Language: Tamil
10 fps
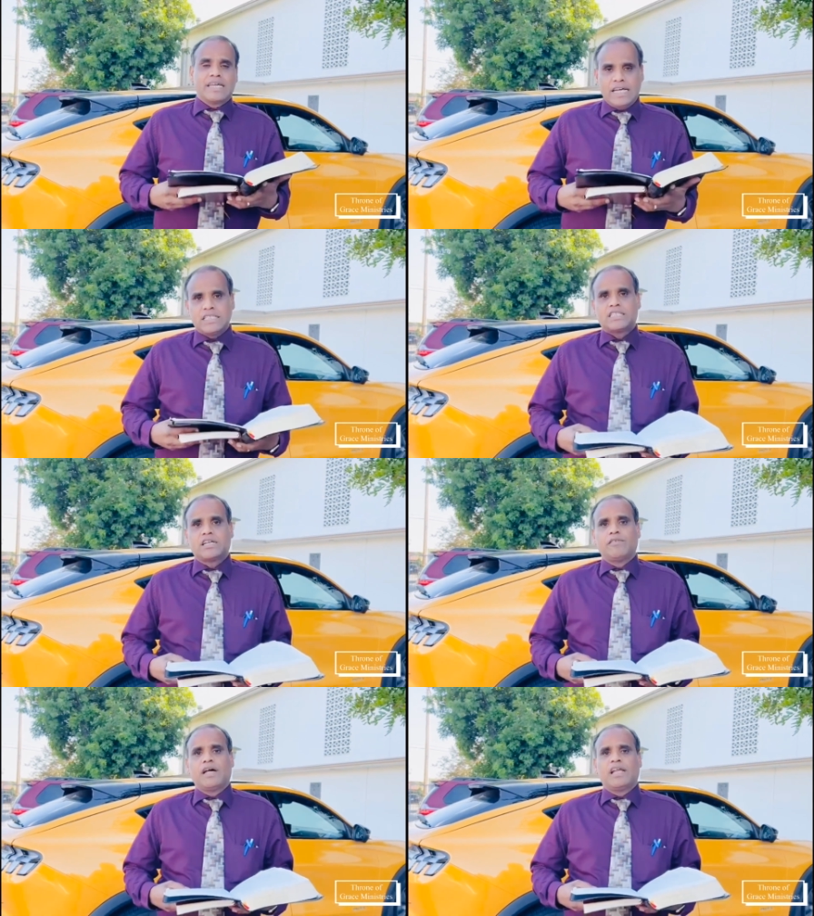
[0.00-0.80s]
ஏற்ற
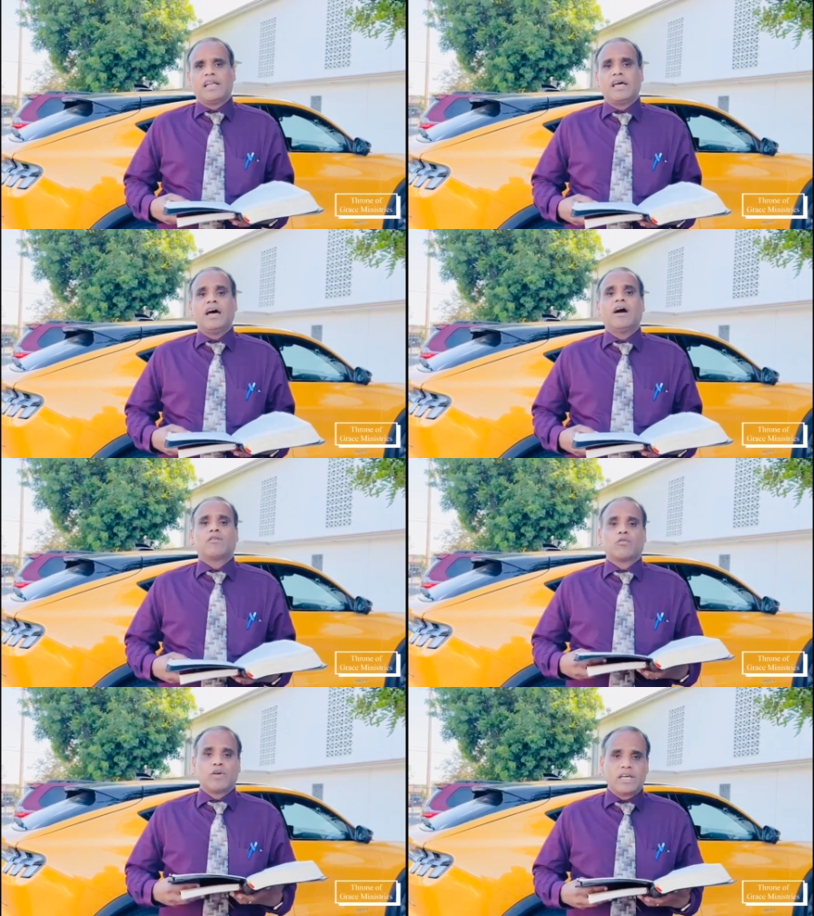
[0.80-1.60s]
வேலையில
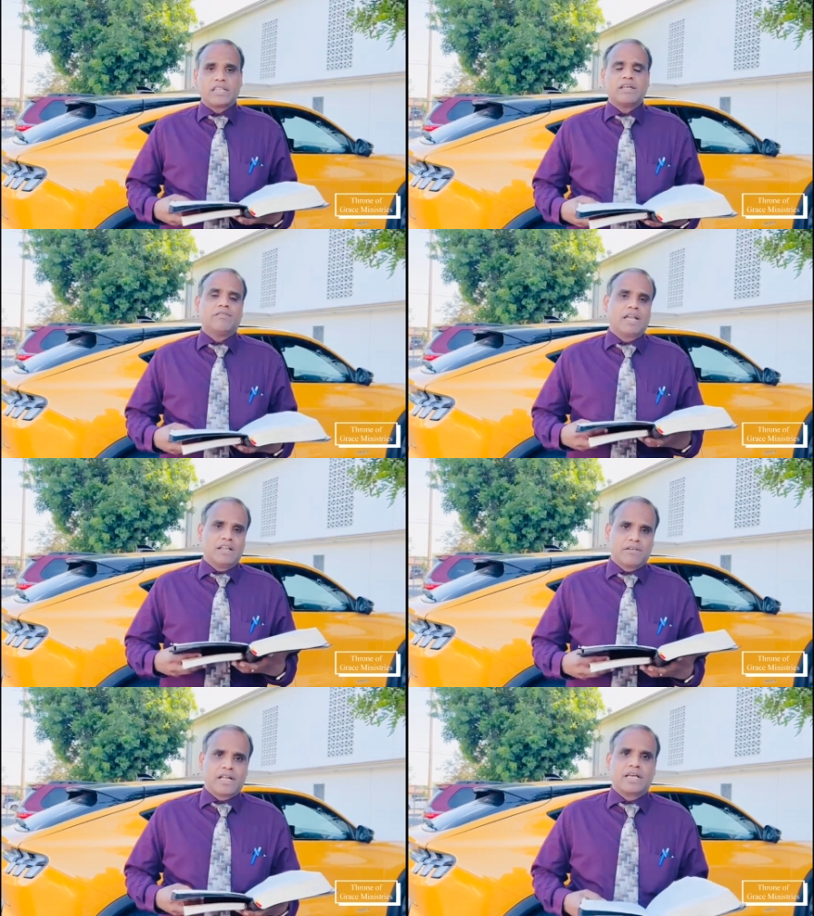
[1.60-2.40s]
அவர் உயர்த்த
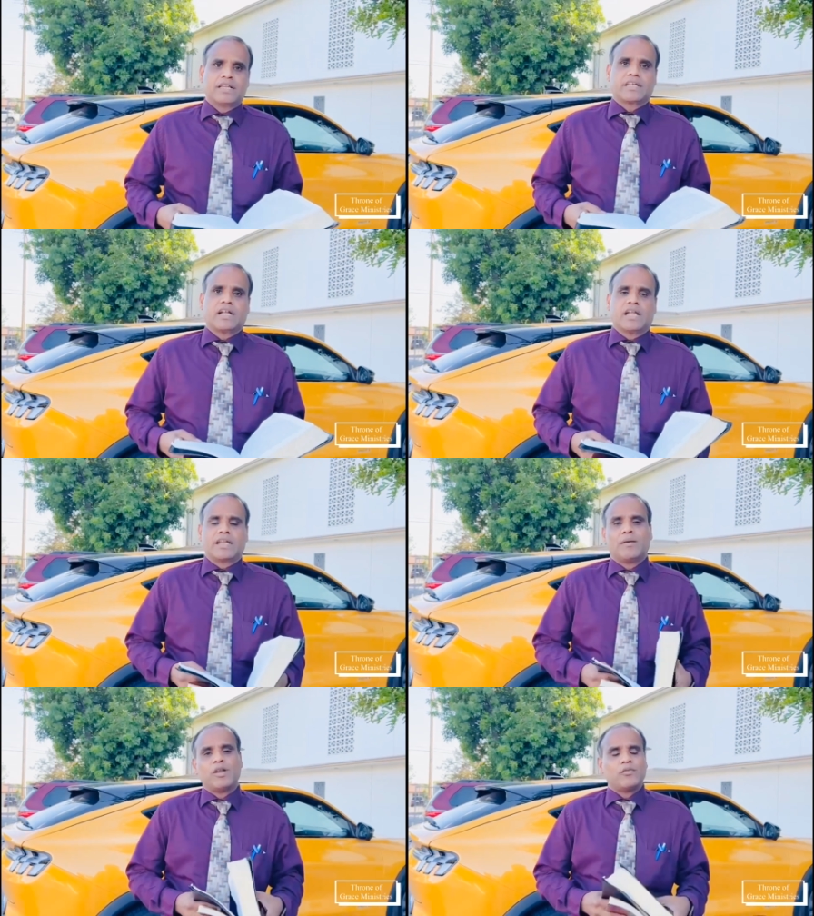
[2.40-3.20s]
வல்லவராயிருக்கிறார்
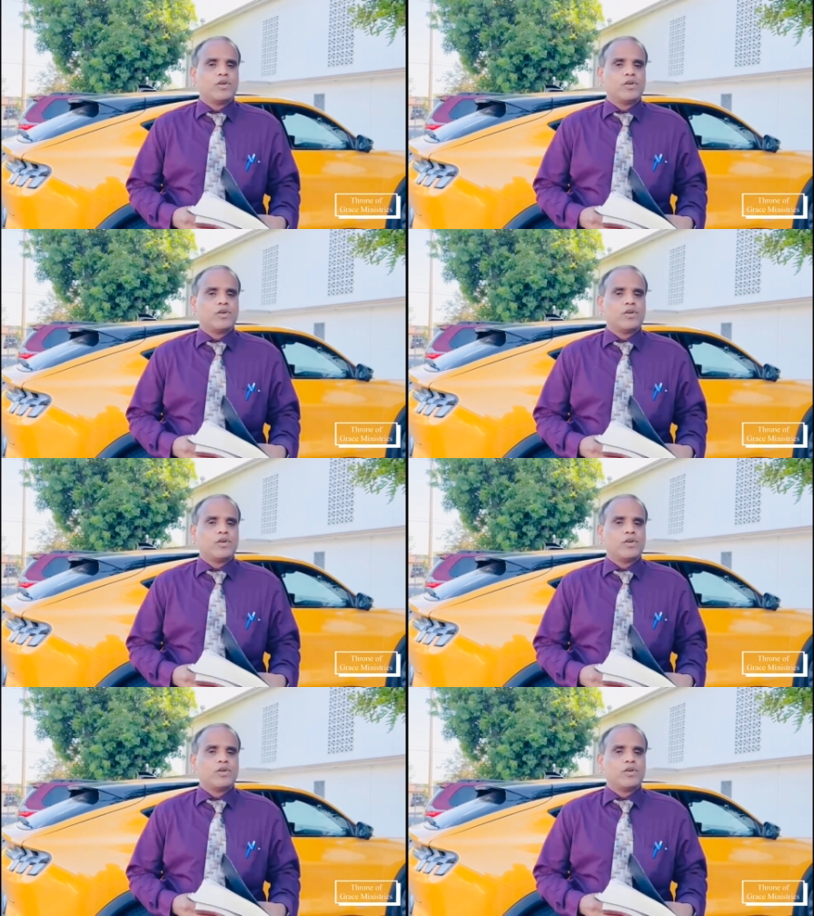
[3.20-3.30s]
நம்மளை